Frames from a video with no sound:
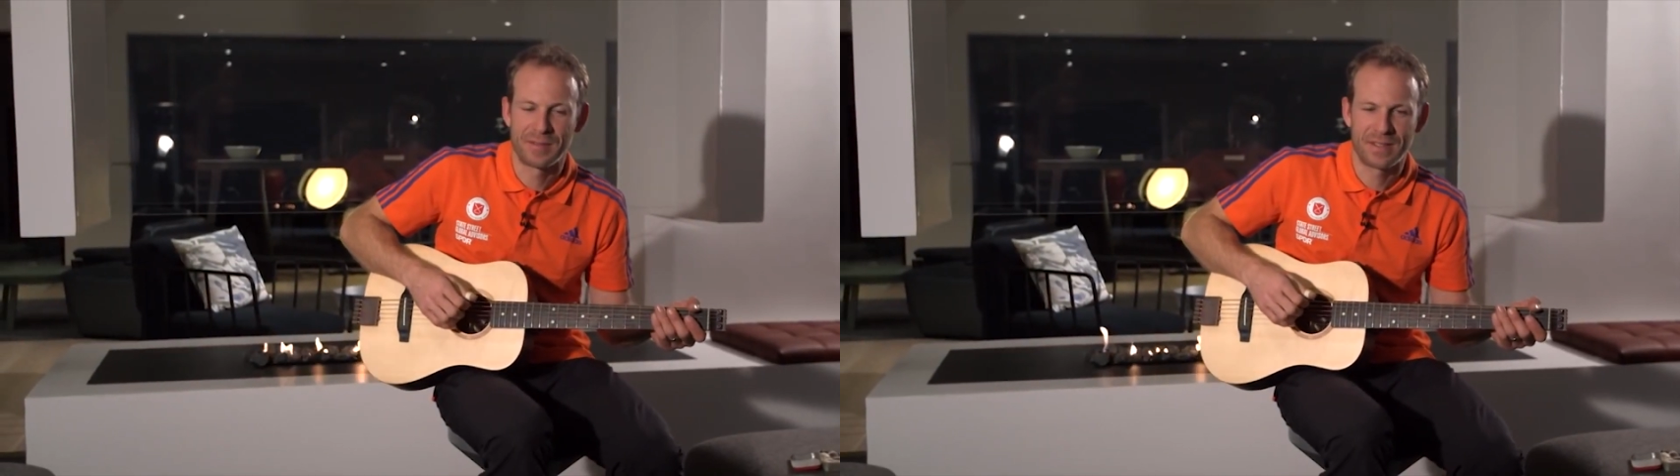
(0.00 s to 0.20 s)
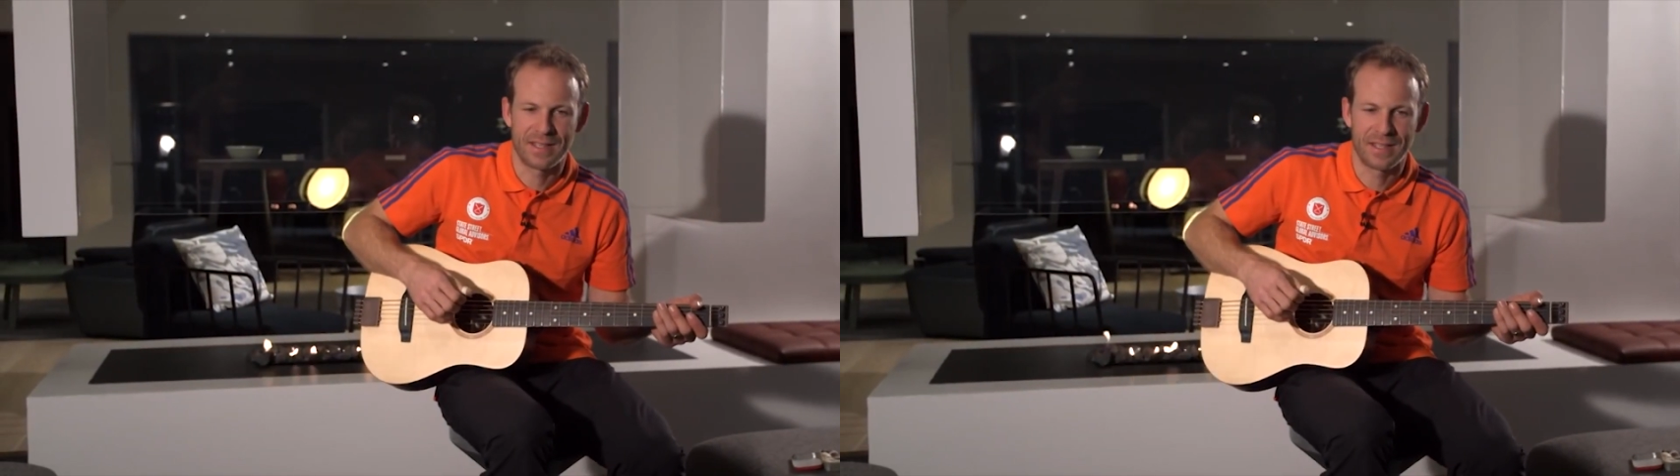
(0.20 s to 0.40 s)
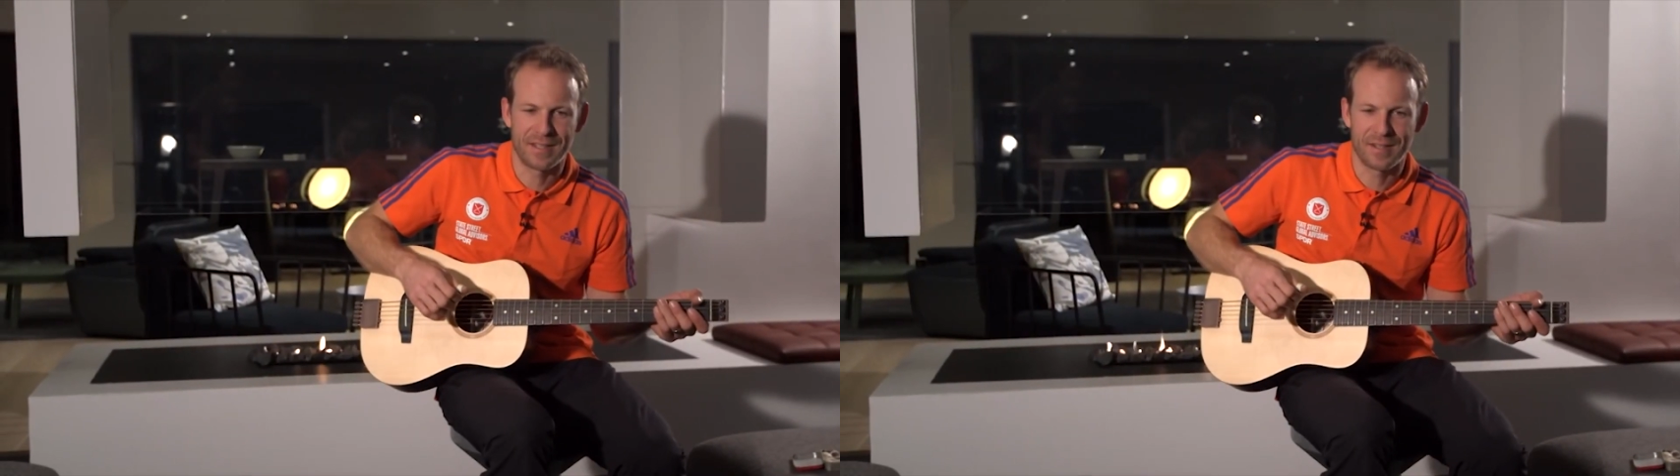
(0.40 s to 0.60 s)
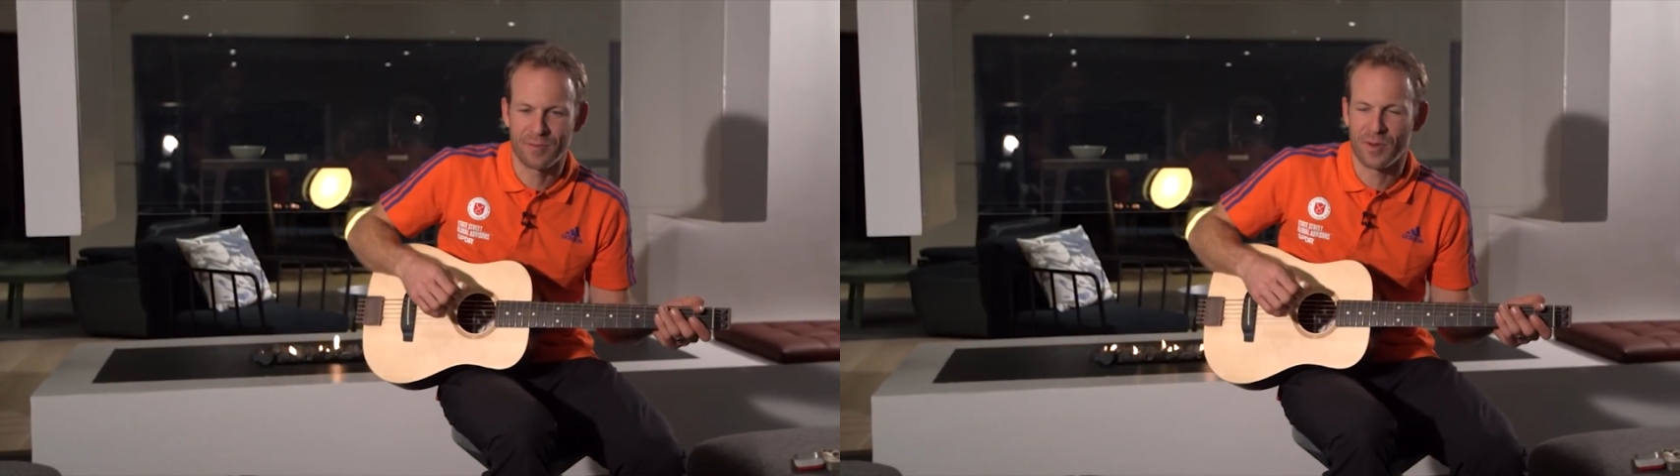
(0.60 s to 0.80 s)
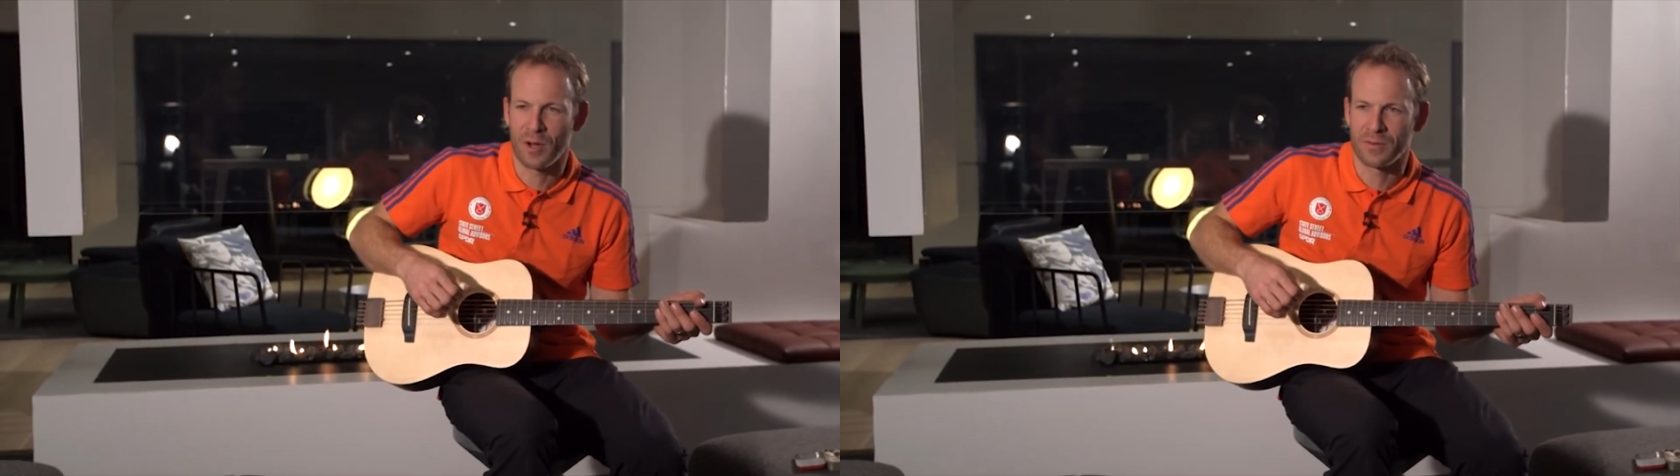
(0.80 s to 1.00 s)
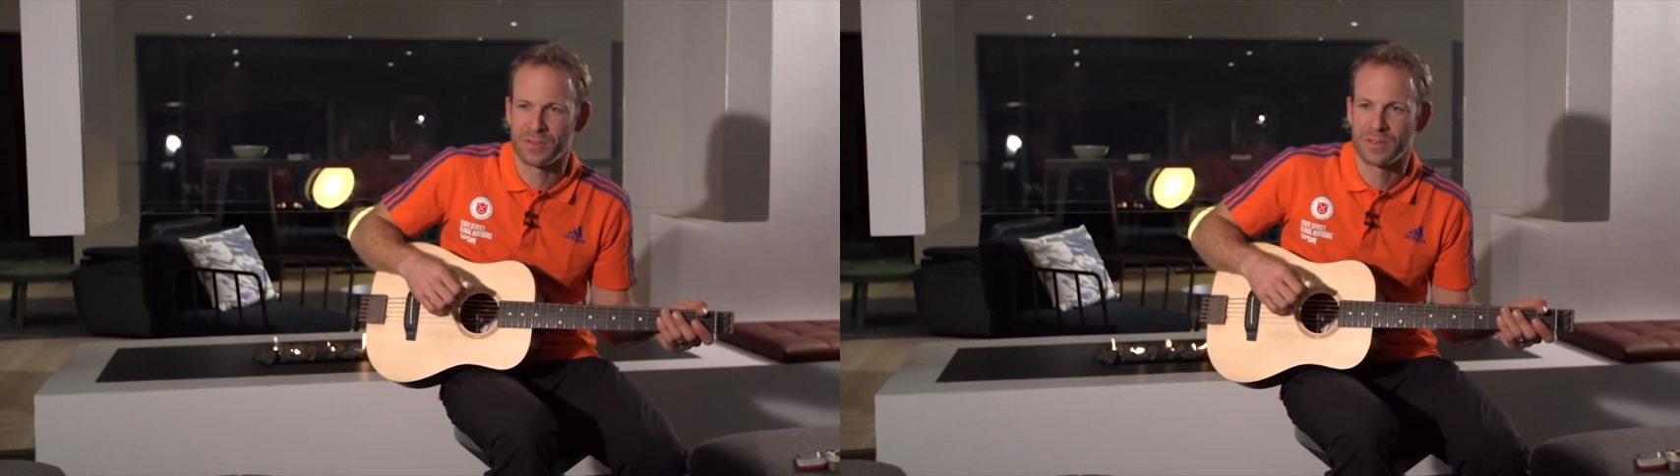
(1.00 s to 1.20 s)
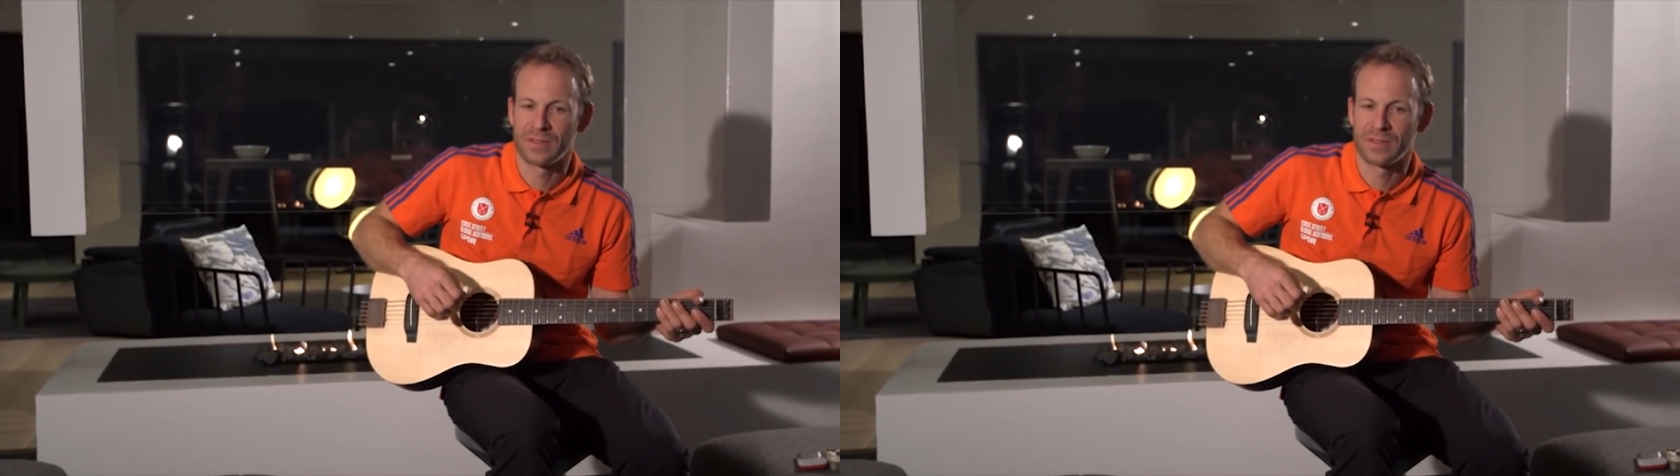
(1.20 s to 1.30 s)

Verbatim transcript: вечеринках он также